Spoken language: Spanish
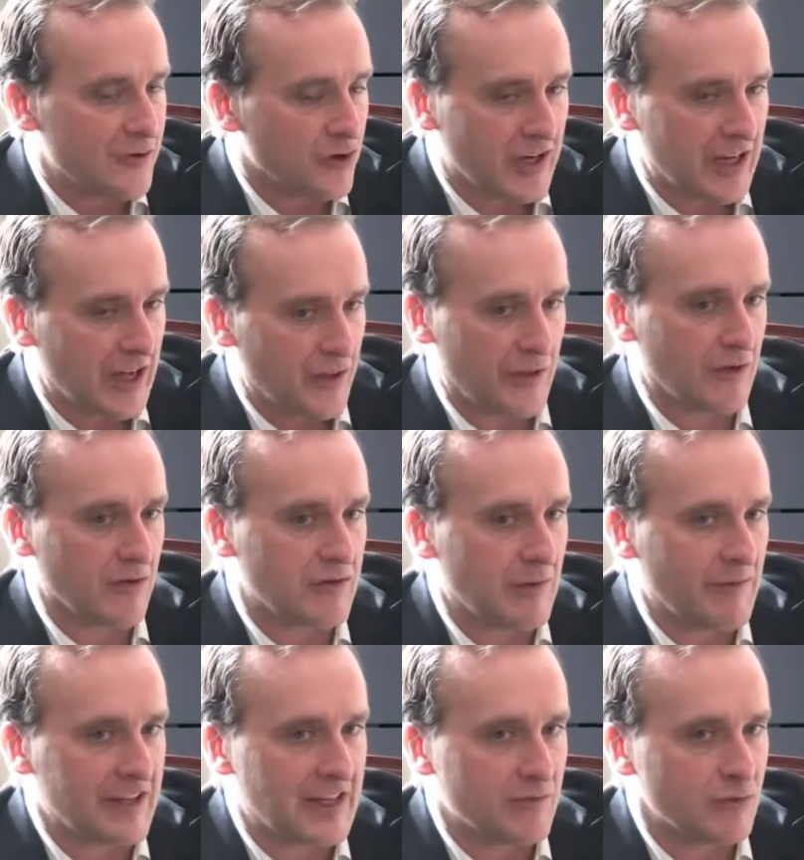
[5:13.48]
yo quería hacerlo de
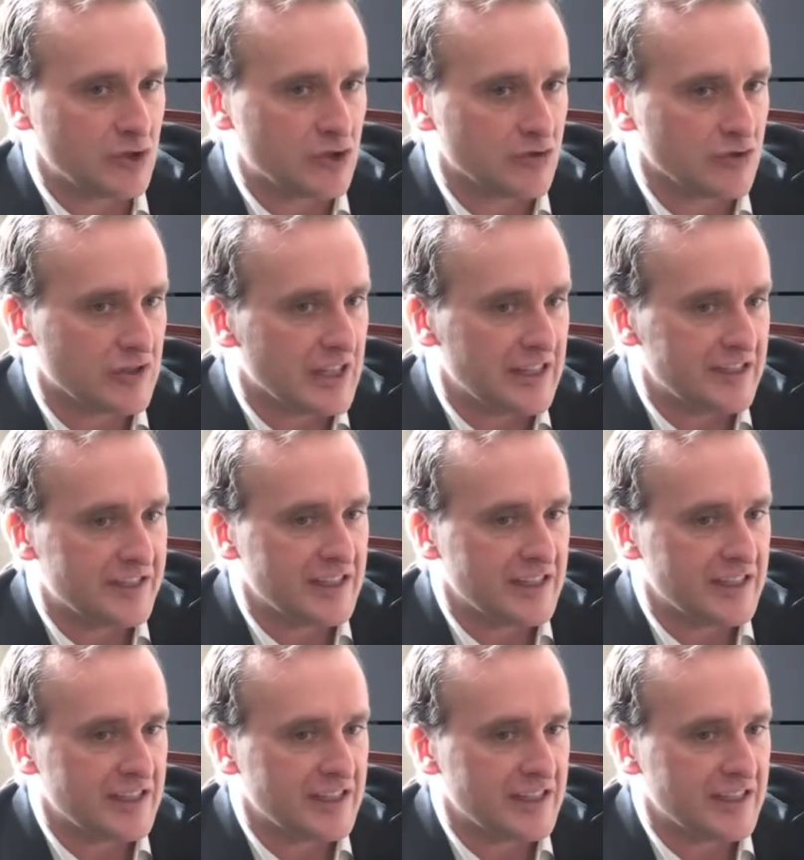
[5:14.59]
una manera muy sutil,